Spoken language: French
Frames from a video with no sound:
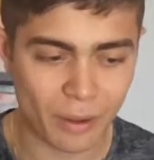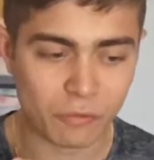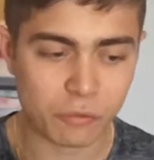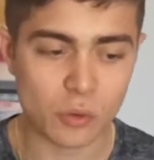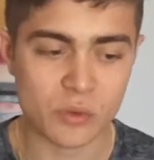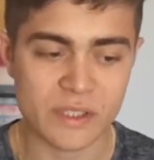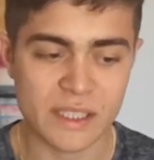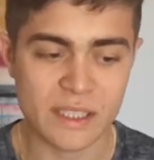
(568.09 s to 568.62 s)

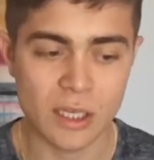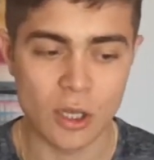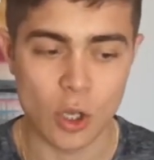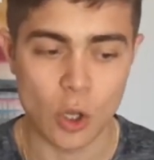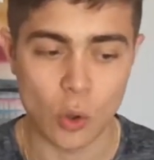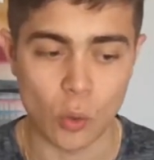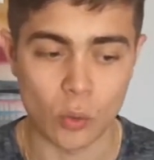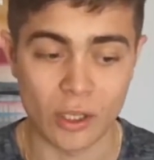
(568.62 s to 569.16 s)
Parfois aussi,
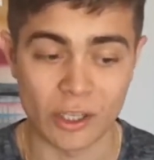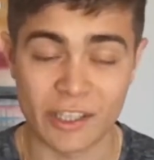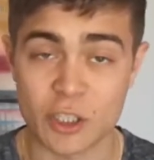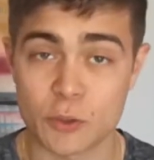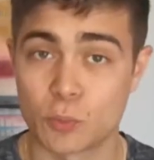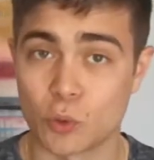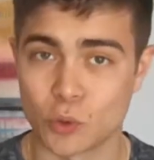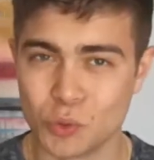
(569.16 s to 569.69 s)
on la
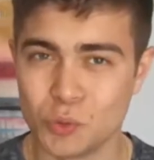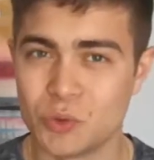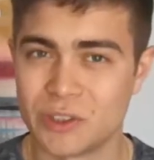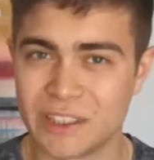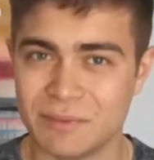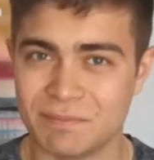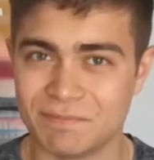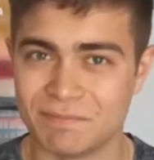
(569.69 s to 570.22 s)
cache pour nous
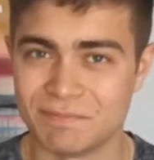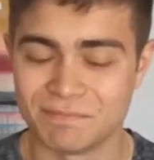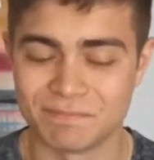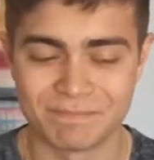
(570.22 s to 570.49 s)
aussi.